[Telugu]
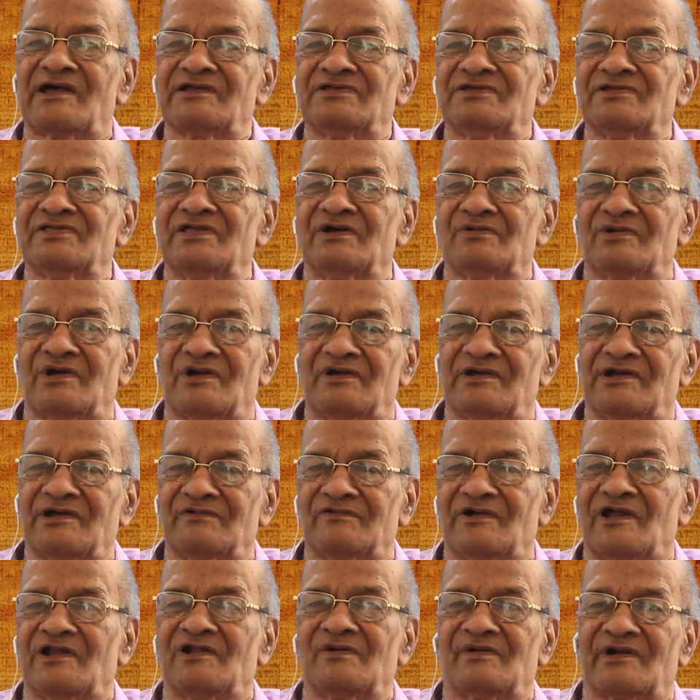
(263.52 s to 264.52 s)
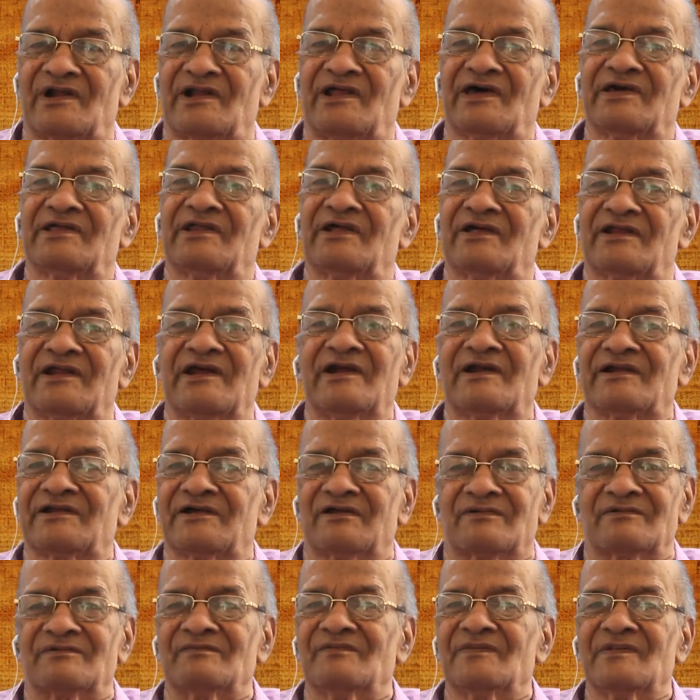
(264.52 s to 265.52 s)
రాసింది ఎవరు అంటే వల్లువర నాయనారే
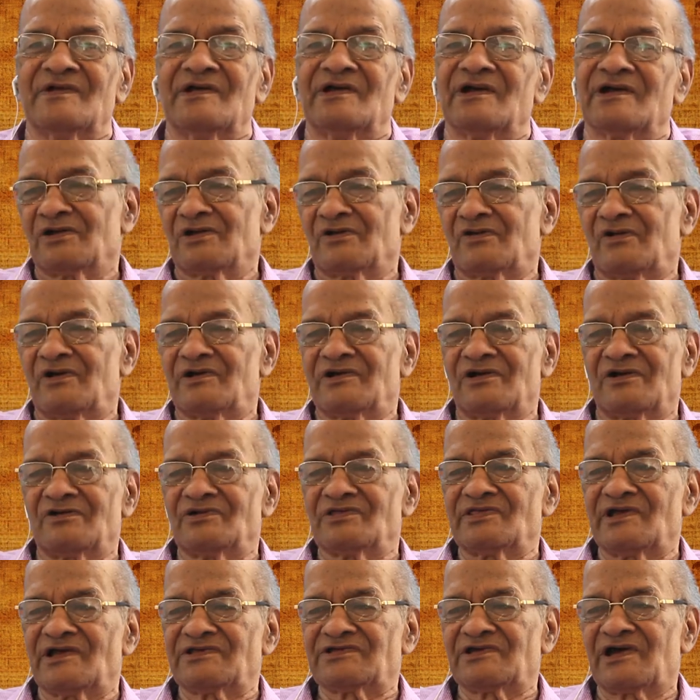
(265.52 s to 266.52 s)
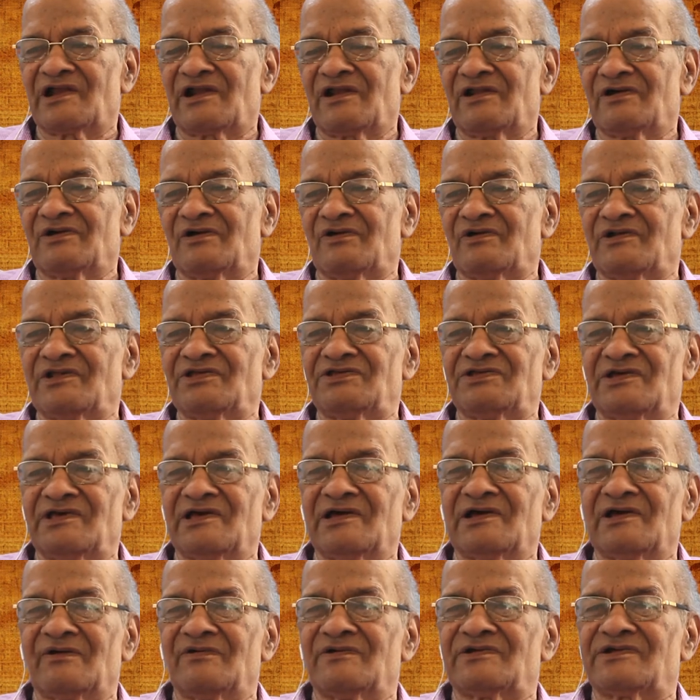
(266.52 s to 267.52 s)
అంటారు కొండకుందాచారుల గురించి
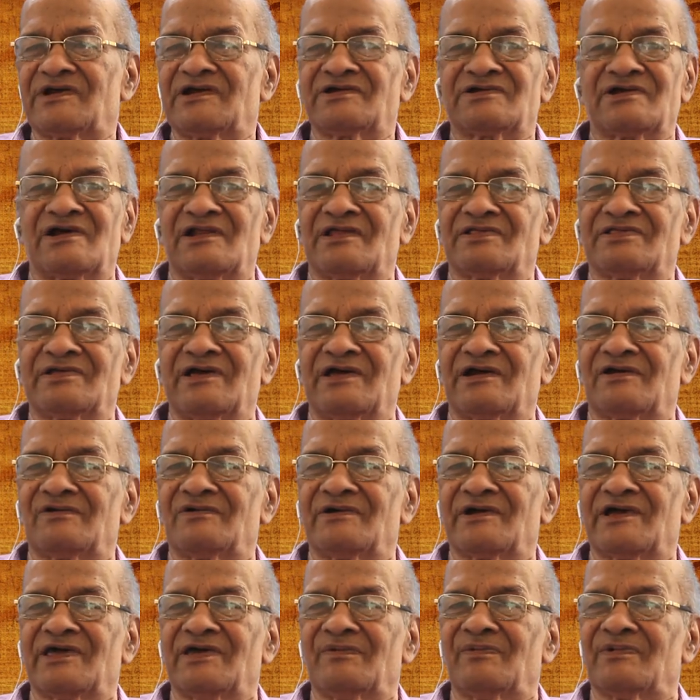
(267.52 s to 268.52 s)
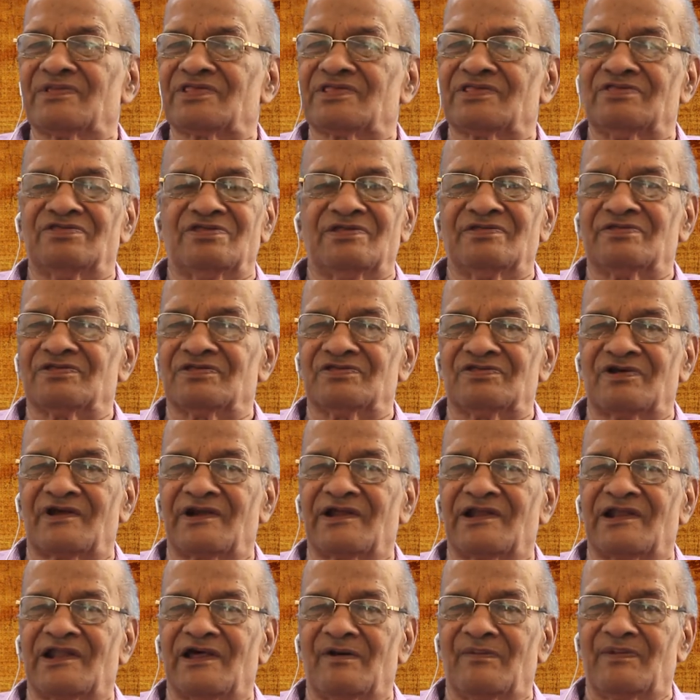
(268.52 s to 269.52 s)
ఇంకా విశేషాలతో ఎక్కువగా ధర
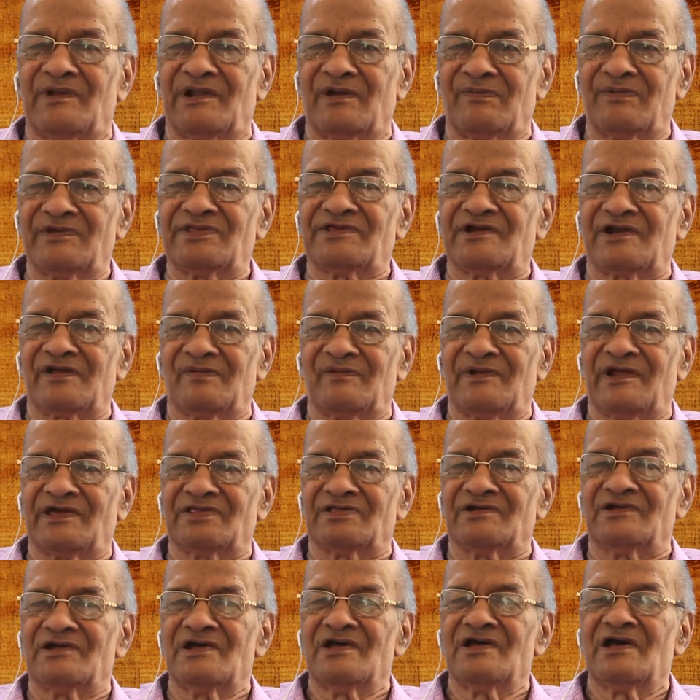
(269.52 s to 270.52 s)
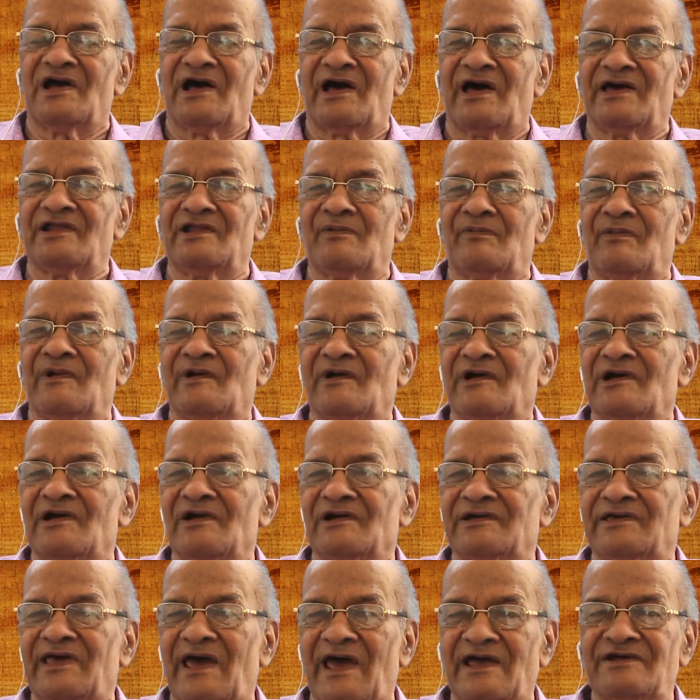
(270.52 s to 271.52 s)
లభించడం లేదు ఆయన
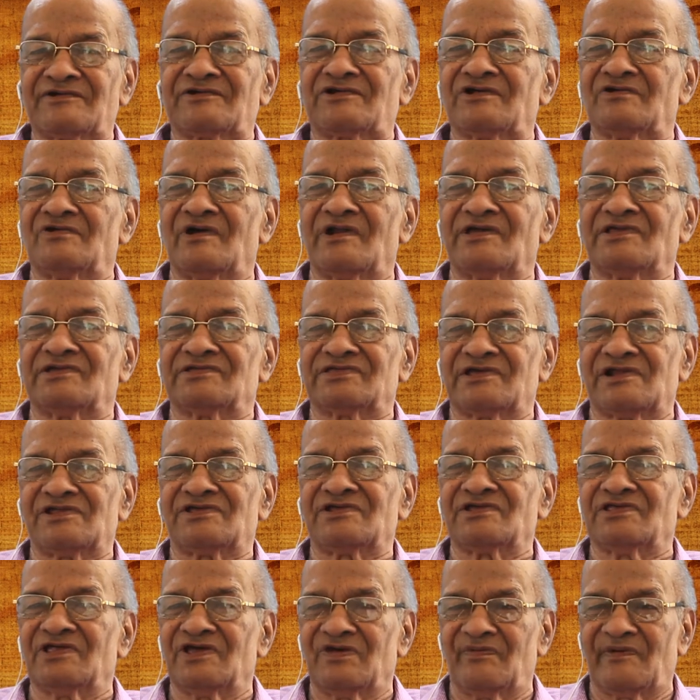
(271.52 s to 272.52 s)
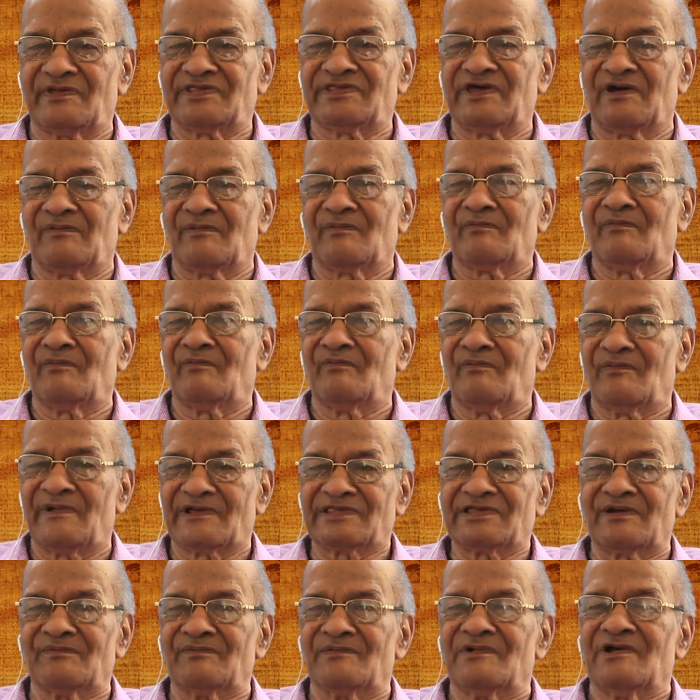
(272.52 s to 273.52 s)
క్యాస్ట్ గురించి తెలిసింది ఈ మధ్య
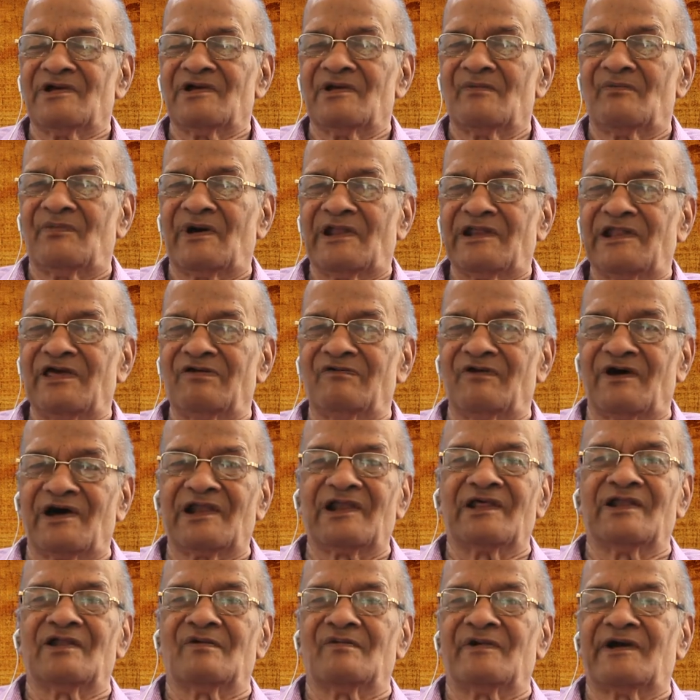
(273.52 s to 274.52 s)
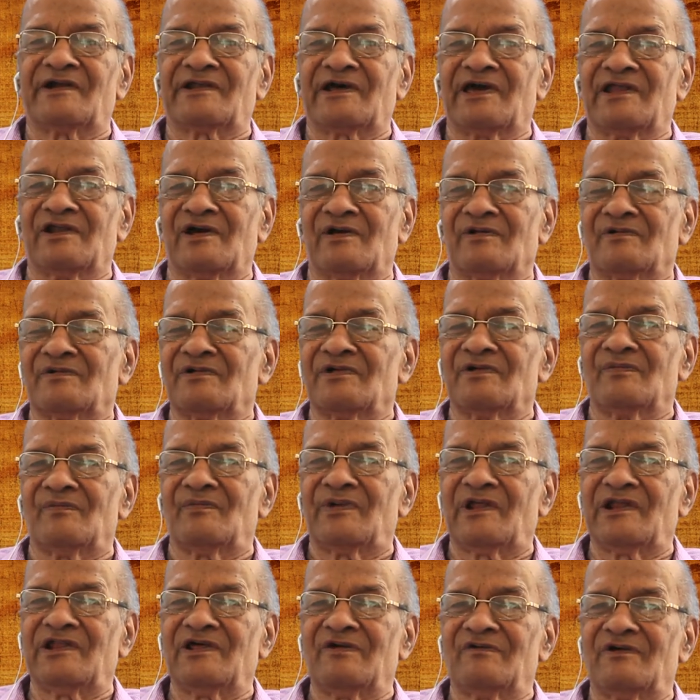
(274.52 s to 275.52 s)
మతం పల్లి వాళ్ళు అనమాట ఆయన
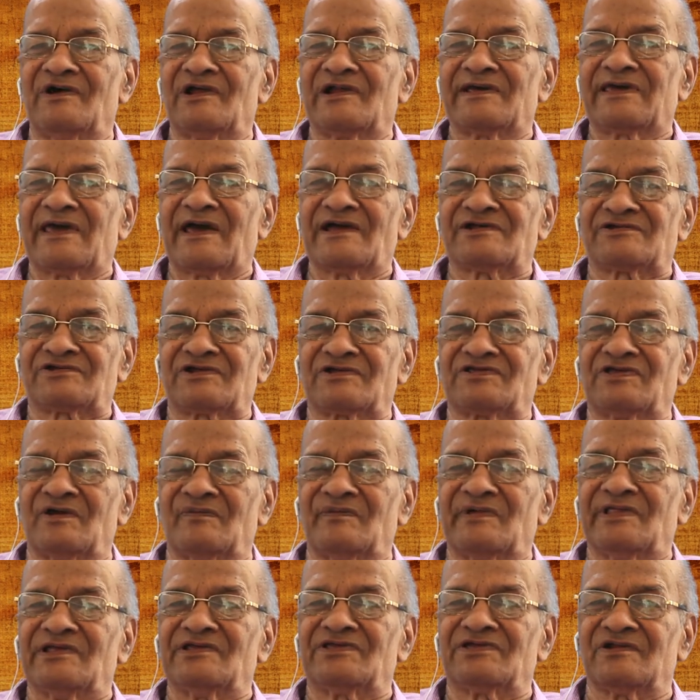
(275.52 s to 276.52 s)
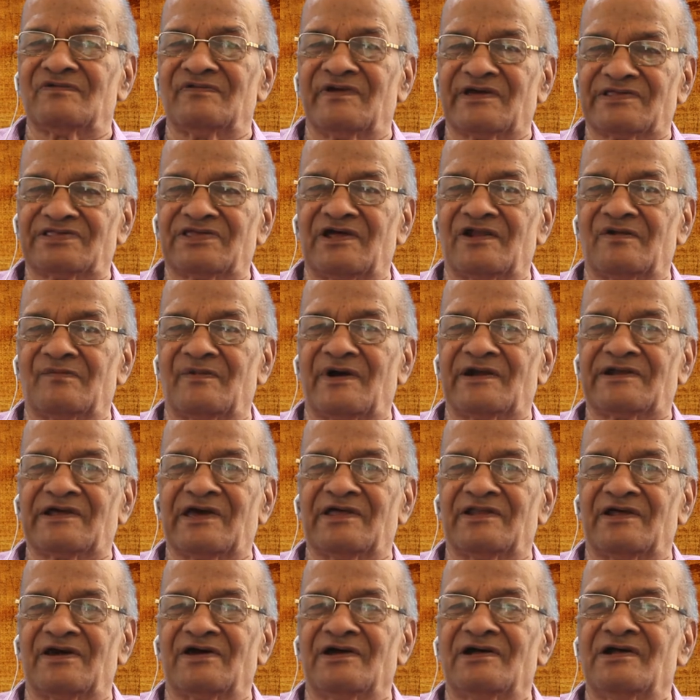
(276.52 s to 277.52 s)
పల్లి వాళ్ళు క్యాస్ట్కి సంబంధించిన వ్యక్తి అన్నమాట
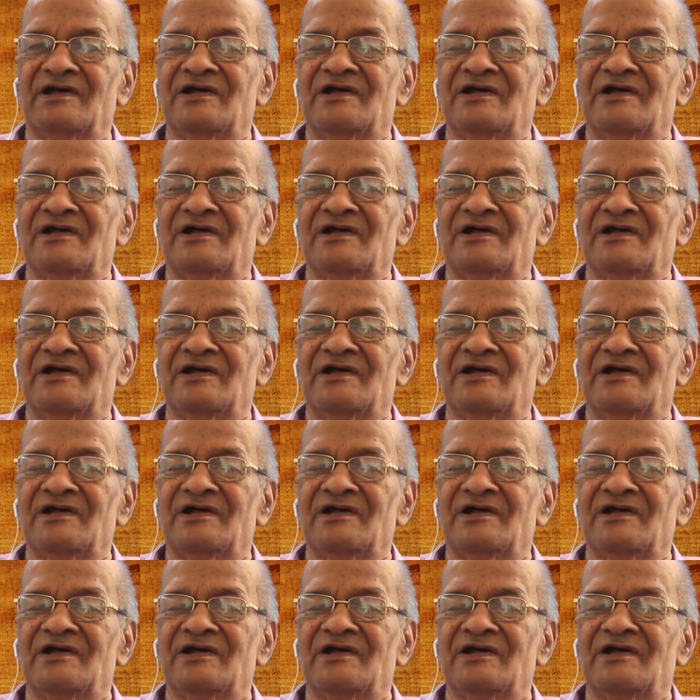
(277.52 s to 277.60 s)
ఆయన